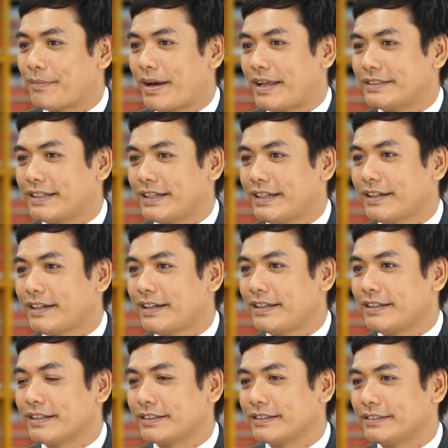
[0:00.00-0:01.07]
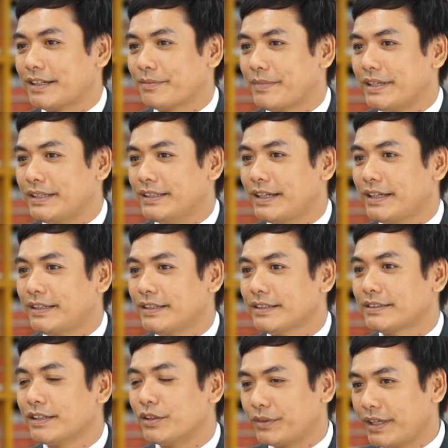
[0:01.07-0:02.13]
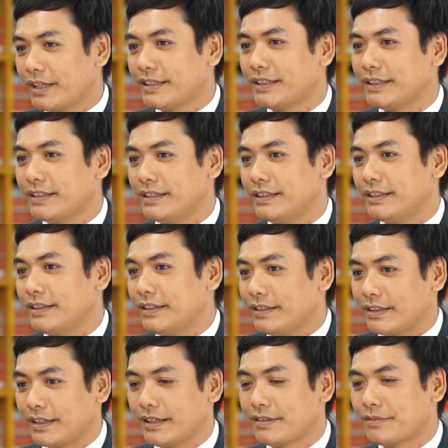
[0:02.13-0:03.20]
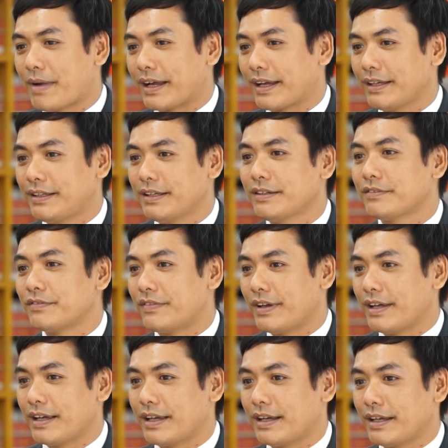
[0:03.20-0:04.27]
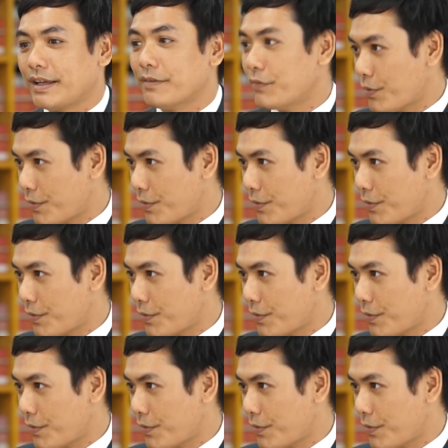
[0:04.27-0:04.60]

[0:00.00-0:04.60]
các bạn sẽ à, được trang bị những kiến thức đầu tiên thì những mảng kiến thức về nghiệp